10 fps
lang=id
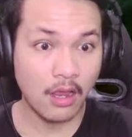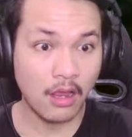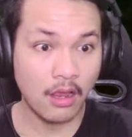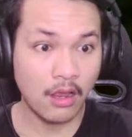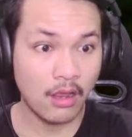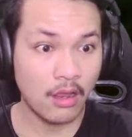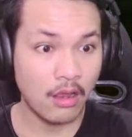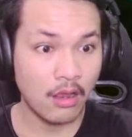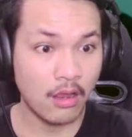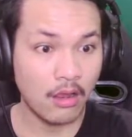he
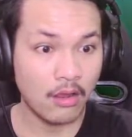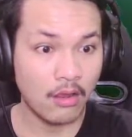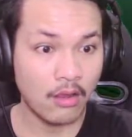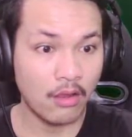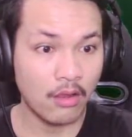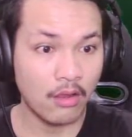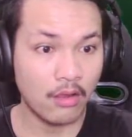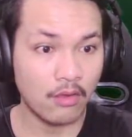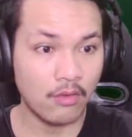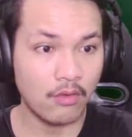waiting
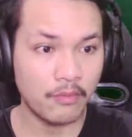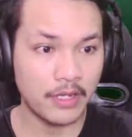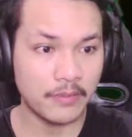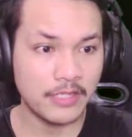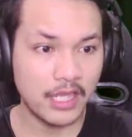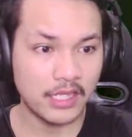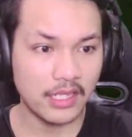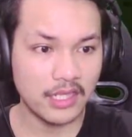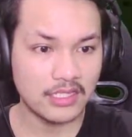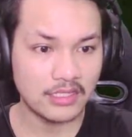oh mirip Jackie
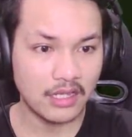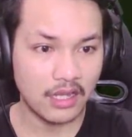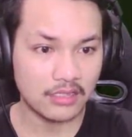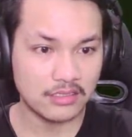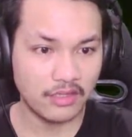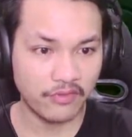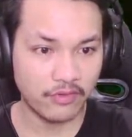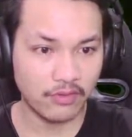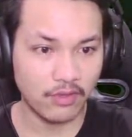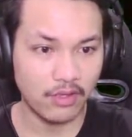guys
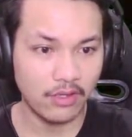astagfirullah